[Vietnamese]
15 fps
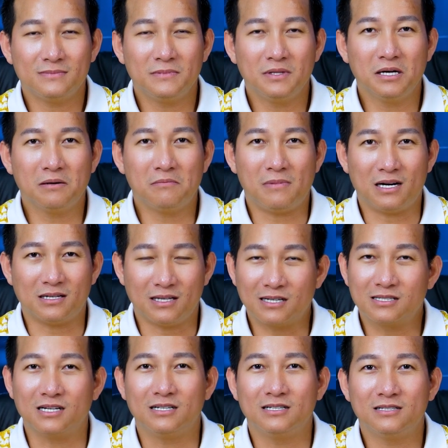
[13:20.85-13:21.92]
nhưng mà
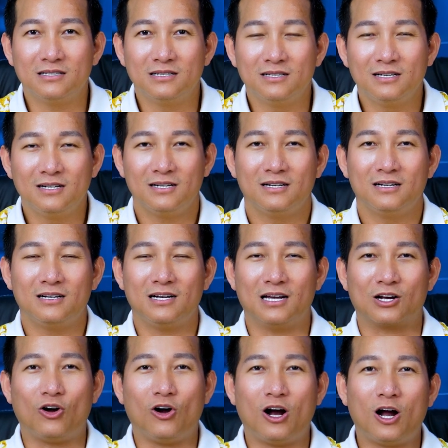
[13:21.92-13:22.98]
thật sự
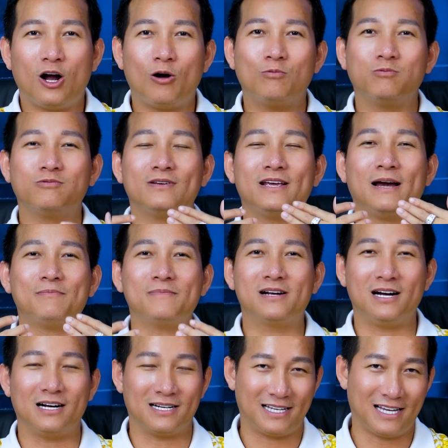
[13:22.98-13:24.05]
là con không dám
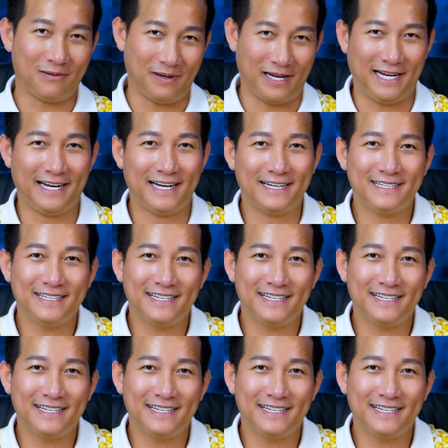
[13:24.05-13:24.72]
gần cha mẹ